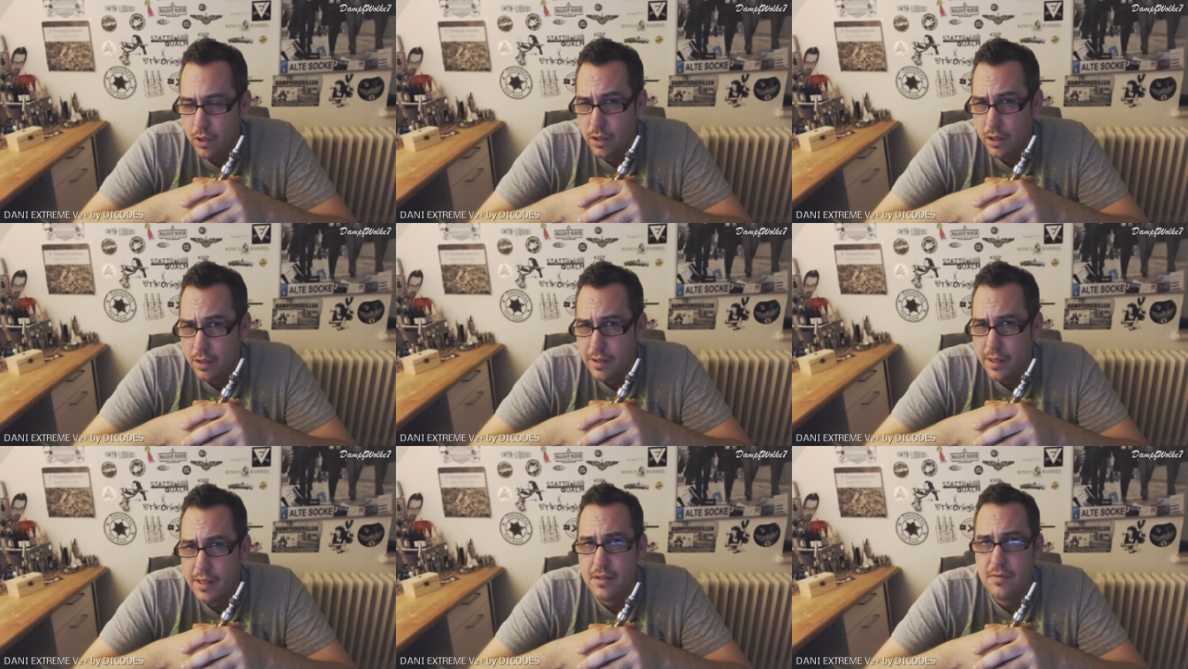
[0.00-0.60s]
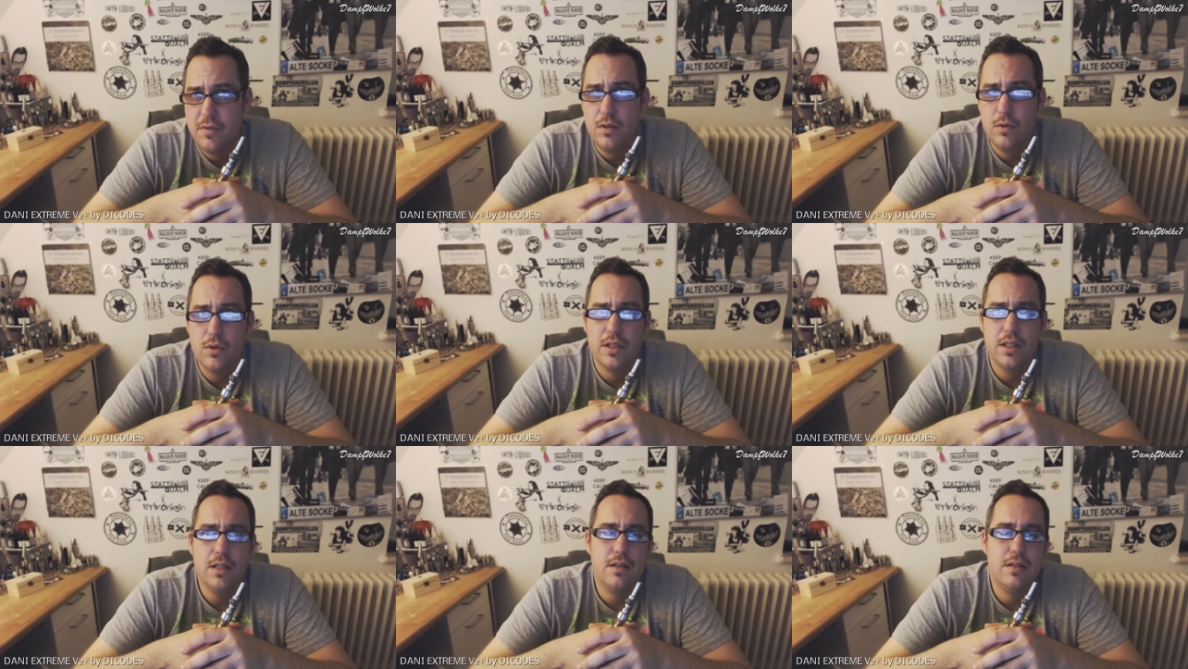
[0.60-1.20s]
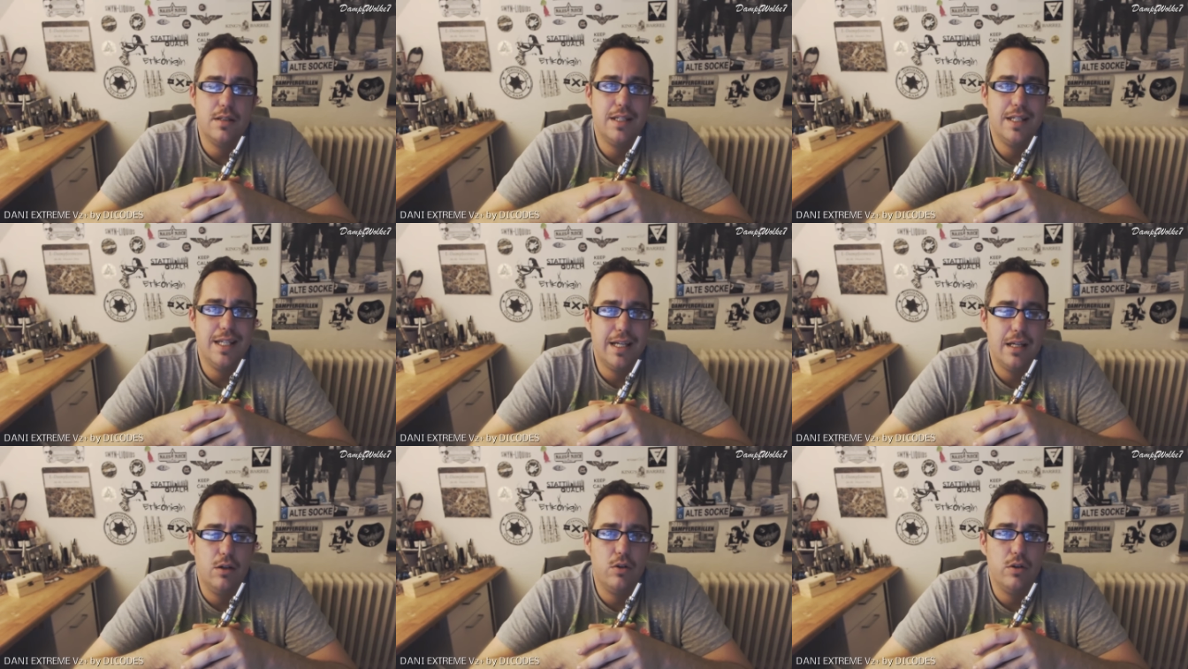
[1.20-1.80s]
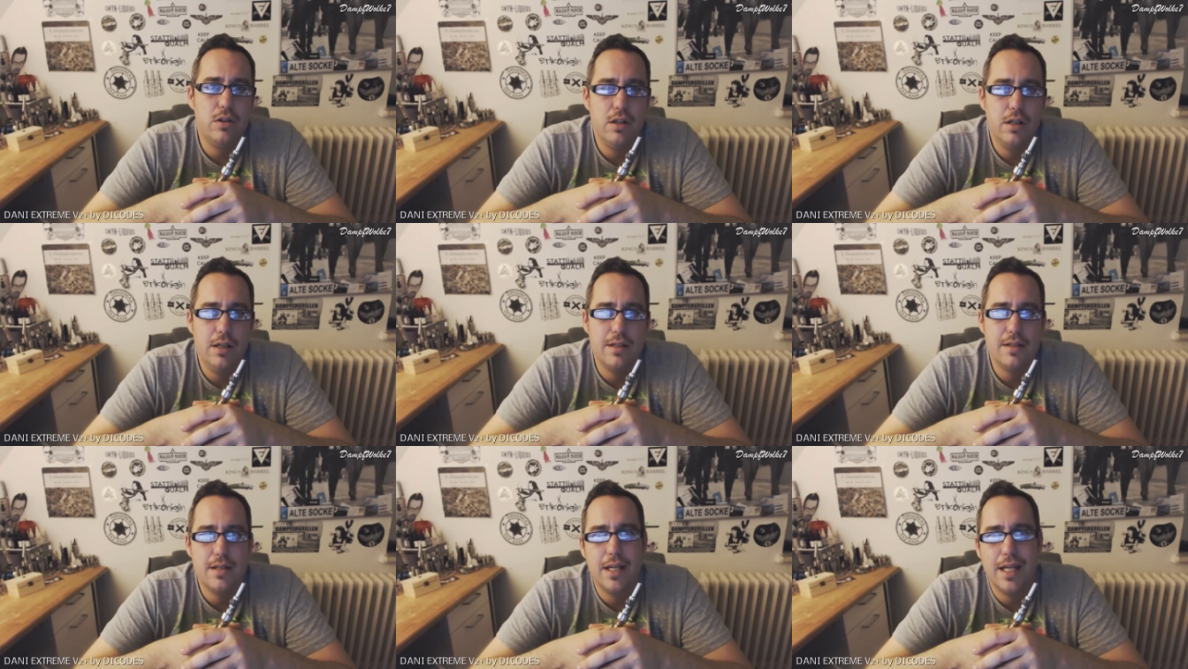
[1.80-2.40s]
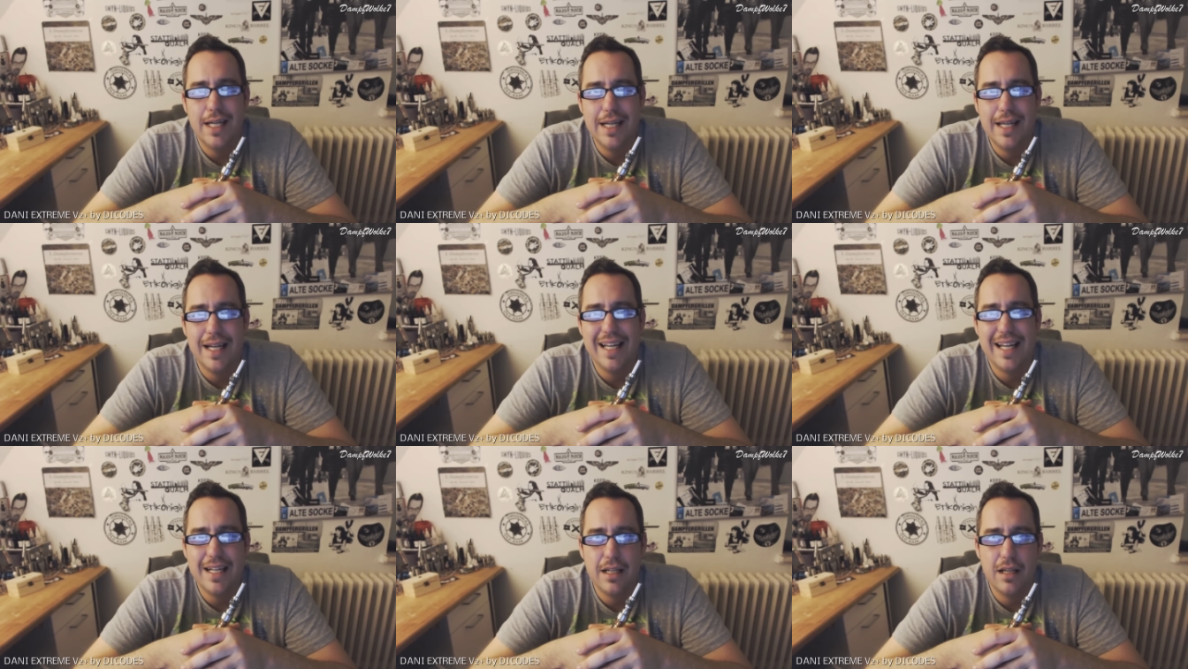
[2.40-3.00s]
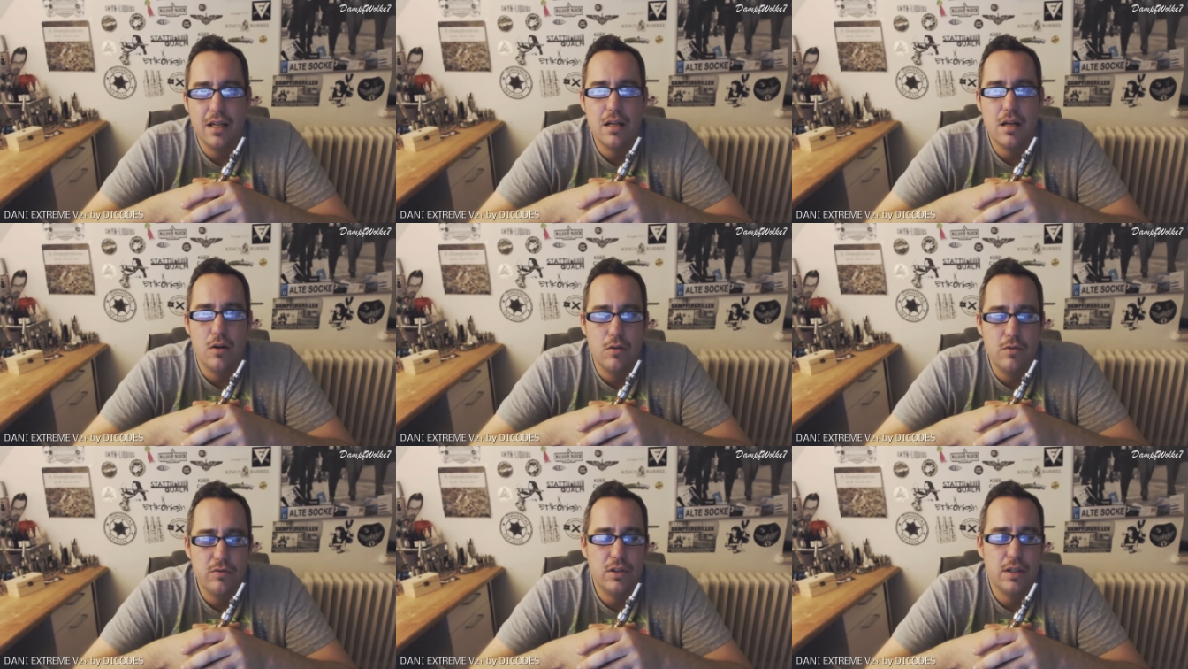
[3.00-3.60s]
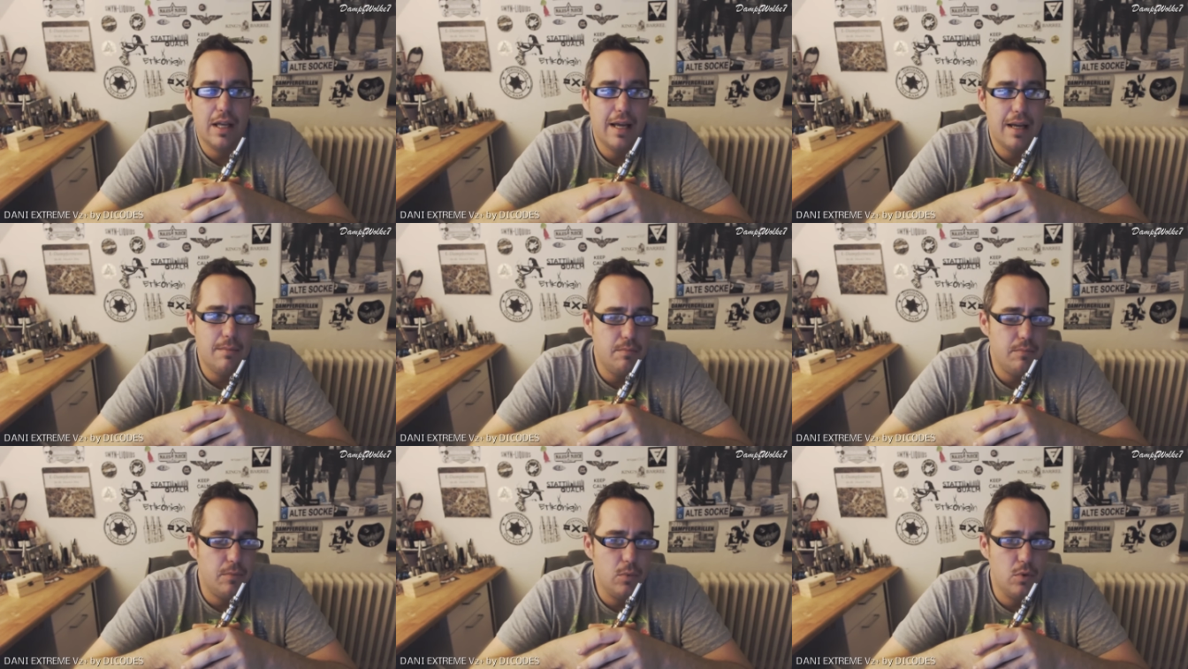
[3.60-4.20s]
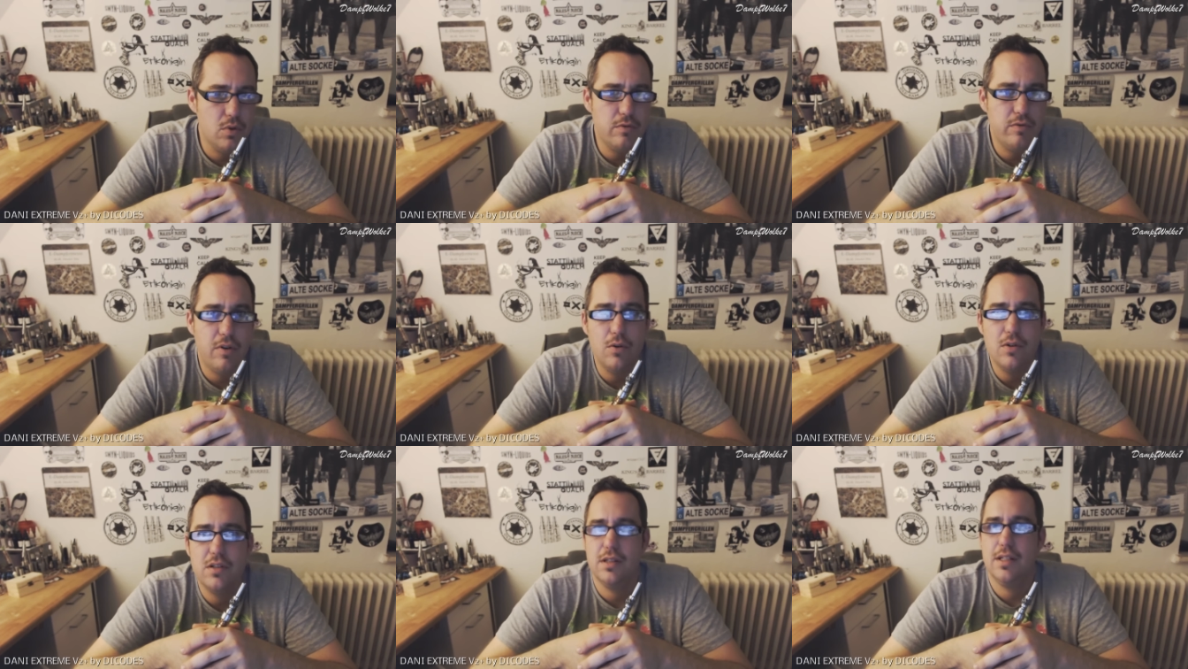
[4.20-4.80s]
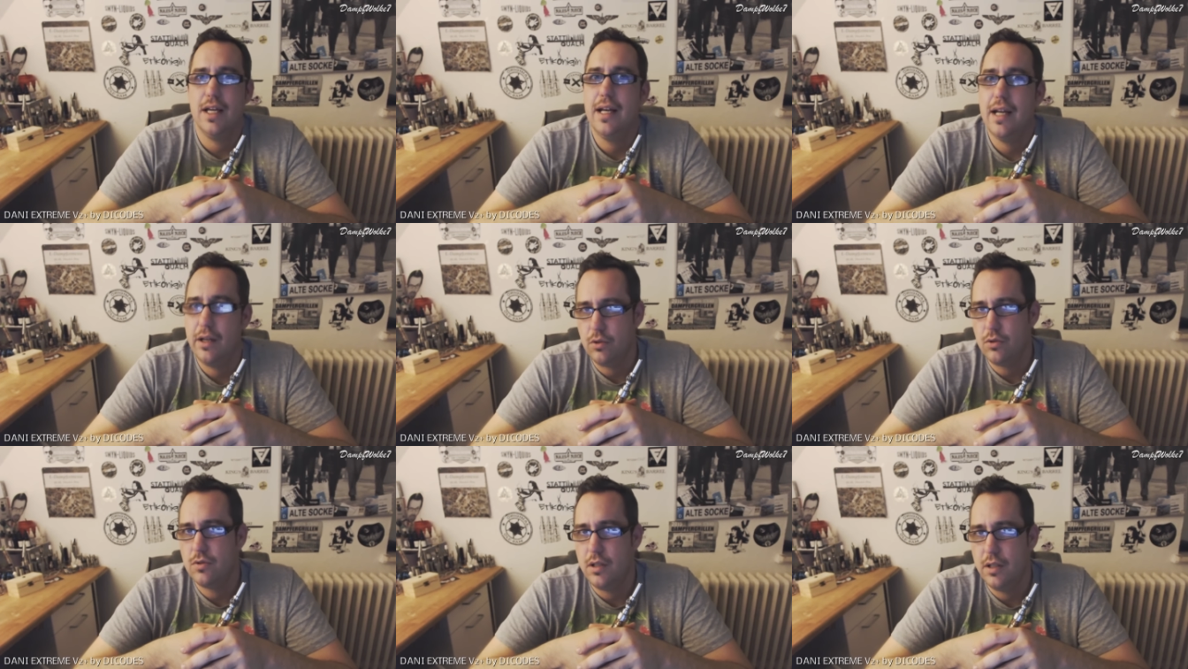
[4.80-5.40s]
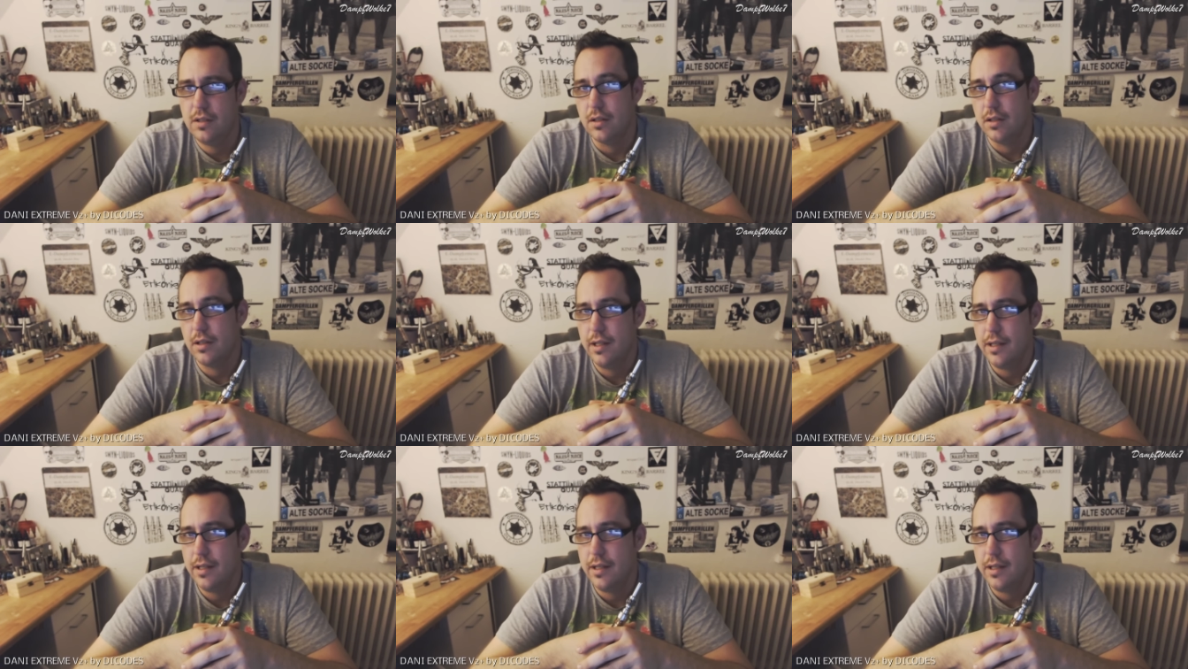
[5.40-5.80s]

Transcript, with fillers: oder der Teil des Videos richtet sich eher an Leute, die das Gerät gerade gekauft haben und zu faul sind, die Anleitung zu lesen.